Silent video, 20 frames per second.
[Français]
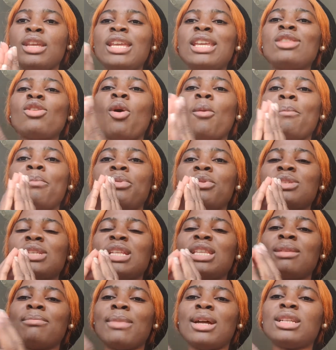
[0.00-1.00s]
ils n'ont plus
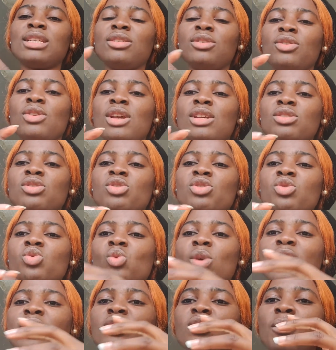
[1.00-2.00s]
cette immatriculation.
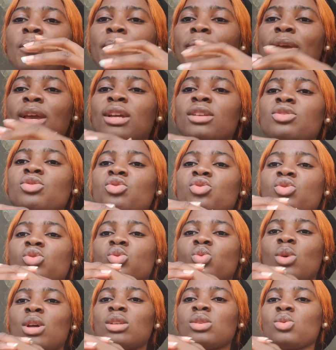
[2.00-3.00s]
Soit ils ont perdu,
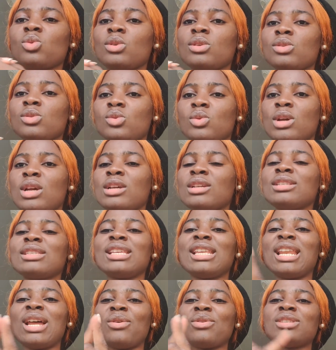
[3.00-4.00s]
soit, soit, soit.
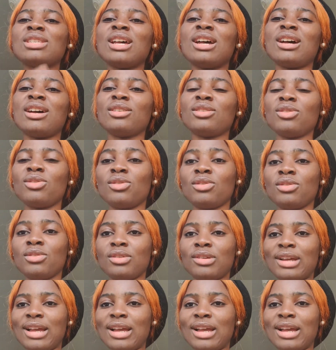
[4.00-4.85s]
C'est là où ça rend compte